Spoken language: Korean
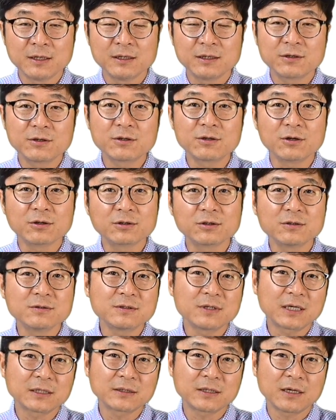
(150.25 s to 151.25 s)
이거는
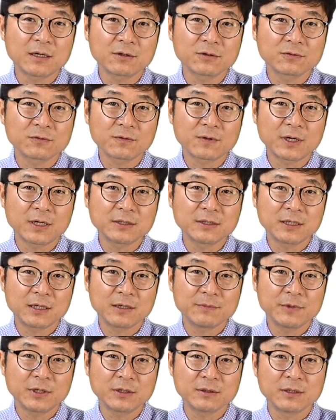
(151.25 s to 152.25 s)
어떤 상태하고 똑같냐
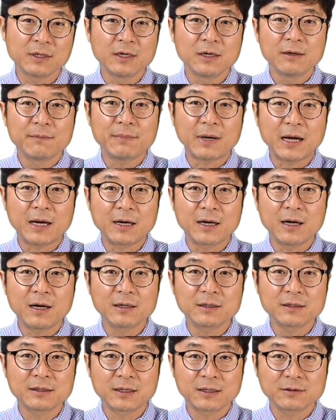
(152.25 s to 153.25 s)
하면
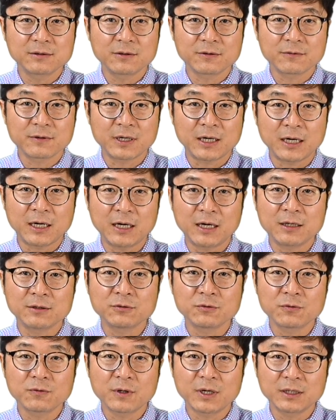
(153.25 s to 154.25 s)
방학을 한 것과
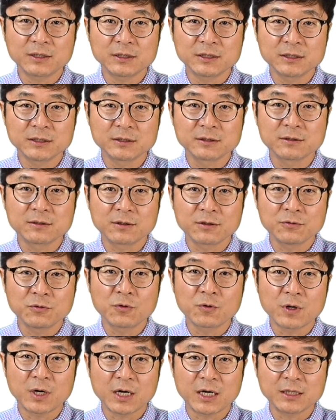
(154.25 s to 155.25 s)
똑같은 그런
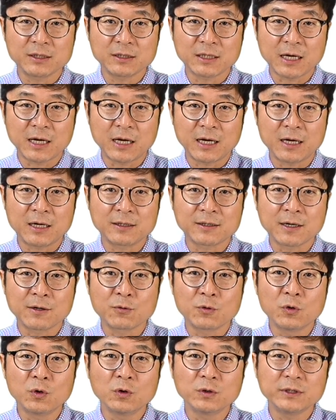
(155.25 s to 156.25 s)
효과가
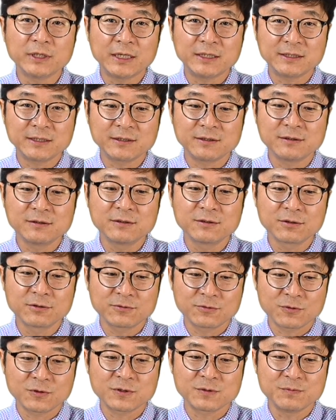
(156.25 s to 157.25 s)
있다라고 예시를
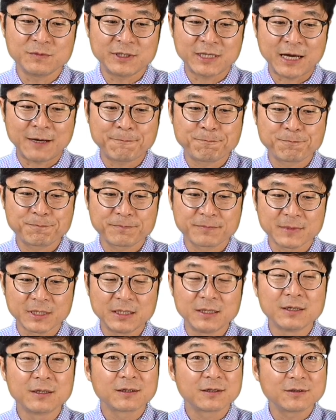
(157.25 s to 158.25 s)
들어주었습니다.
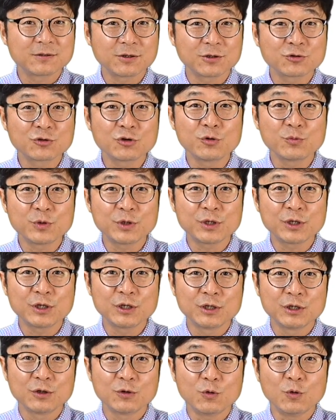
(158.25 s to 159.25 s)
그래서 수업이
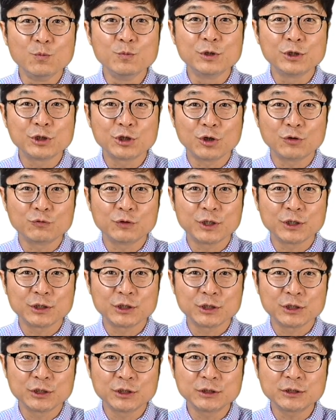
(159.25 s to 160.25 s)
없는
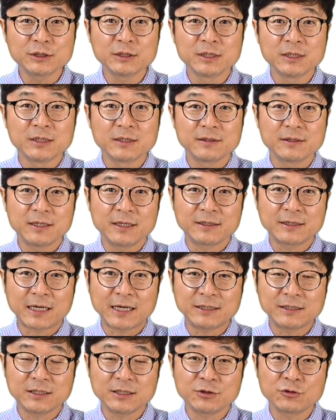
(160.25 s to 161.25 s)
경우에는 네,
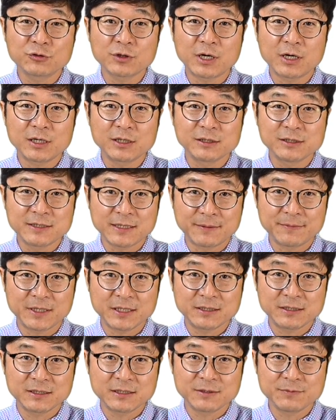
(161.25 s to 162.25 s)
다시 수강할
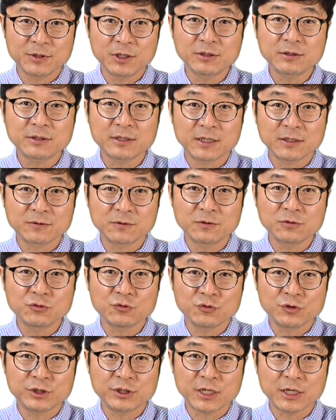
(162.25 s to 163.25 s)
의사만 있으시면 계속
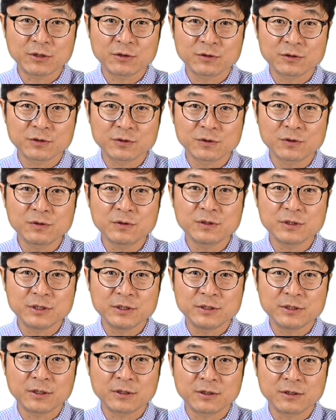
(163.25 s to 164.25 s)
유지된 것으로
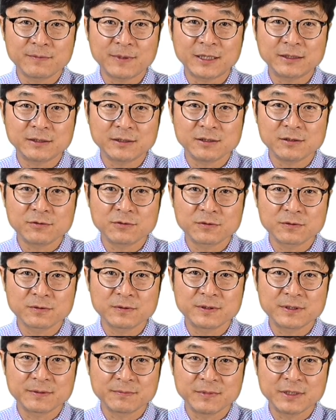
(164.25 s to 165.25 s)
인정을 받으실 수
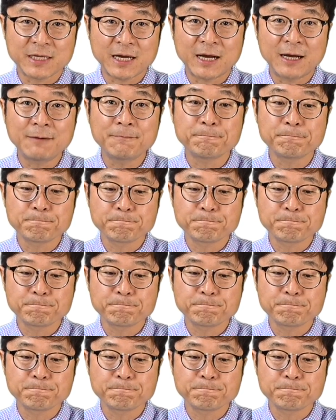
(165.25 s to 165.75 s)
있습니다.